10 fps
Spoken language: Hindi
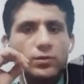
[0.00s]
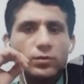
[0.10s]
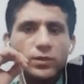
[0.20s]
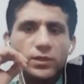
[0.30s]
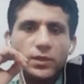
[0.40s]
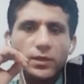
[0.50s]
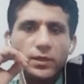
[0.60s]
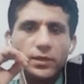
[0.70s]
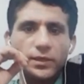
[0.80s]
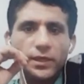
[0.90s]
तो
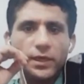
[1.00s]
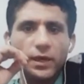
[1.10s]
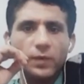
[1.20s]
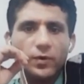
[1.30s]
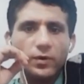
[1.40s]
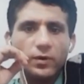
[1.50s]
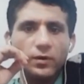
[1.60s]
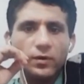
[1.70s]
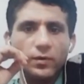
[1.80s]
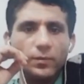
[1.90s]
ये अब
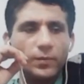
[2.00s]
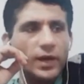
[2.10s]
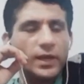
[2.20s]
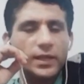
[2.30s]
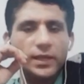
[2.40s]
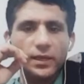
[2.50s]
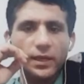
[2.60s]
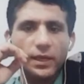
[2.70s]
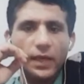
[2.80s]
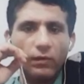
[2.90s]
बाहर
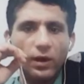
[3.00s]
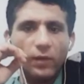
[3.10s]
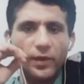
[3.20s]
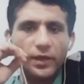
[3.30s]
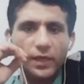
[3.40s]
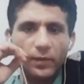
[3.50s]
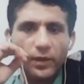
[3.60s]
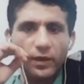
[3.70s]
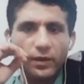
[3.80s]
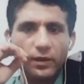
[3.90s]
निकला है आवाम में कि
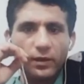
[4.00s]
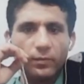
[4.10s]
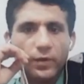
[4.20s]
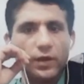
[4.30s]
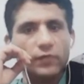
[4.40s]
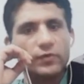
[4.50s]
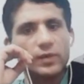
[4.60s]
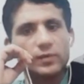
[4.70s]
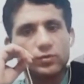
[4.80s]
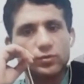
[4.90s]
मैं बड़ा
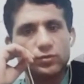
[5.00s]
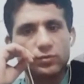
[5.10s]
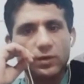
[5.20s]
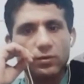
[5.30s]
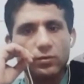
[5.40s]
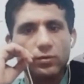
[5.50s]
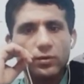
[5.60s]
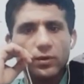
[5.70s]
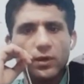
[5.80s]
फेमस हो चुका हूँ